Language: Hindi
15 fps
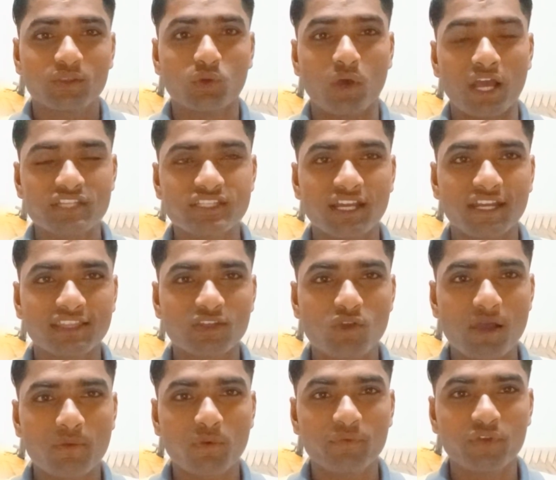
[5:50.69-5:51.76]
तो आशा करता
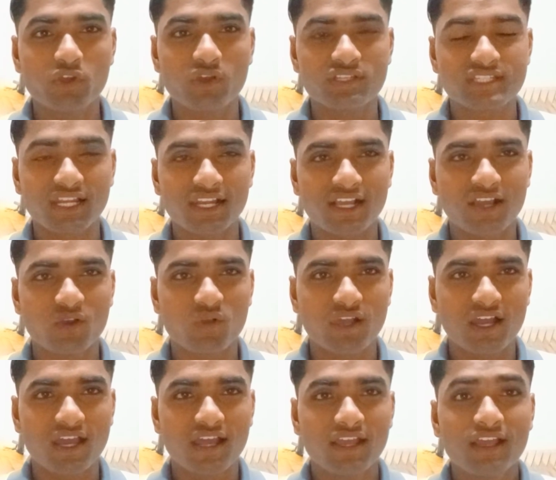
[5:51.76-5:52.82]
हूँ आपको वीडियो अच्छा लगा
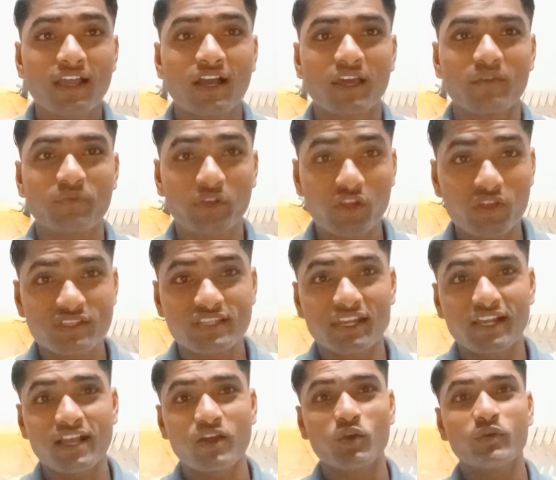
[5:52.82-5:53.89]
होगा अगर वीडियो अच्छा
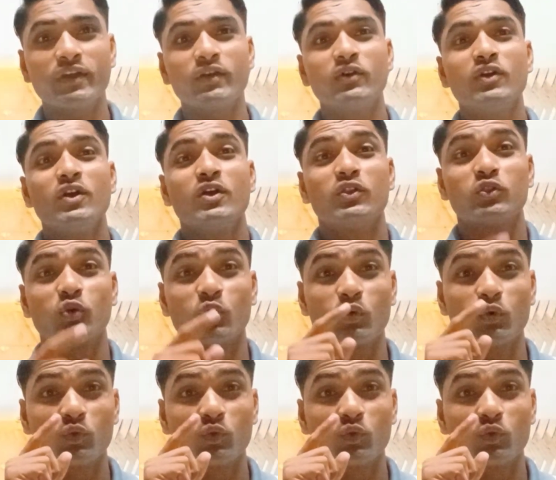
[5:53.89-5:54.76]
लगा होगा तो